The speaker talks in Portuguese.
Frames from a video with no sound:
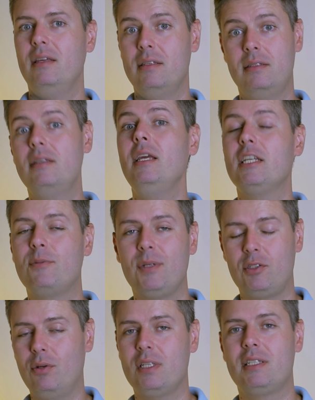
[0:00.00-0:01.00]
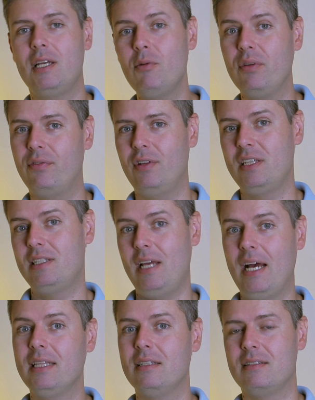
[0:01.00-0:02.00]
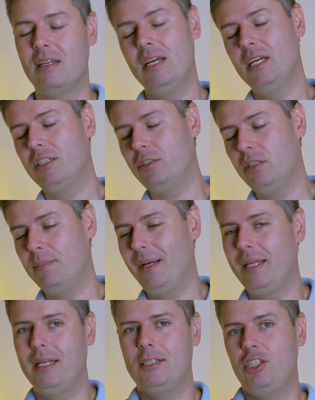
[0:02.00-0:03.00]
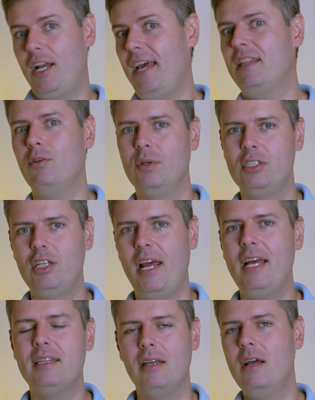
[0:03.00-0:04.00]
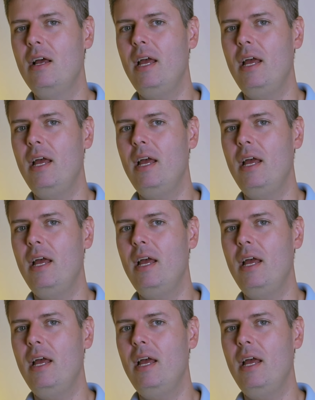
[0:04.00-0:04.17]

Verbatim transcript: e sim, as pessoas são influenciadas de maneira direta ou indireta,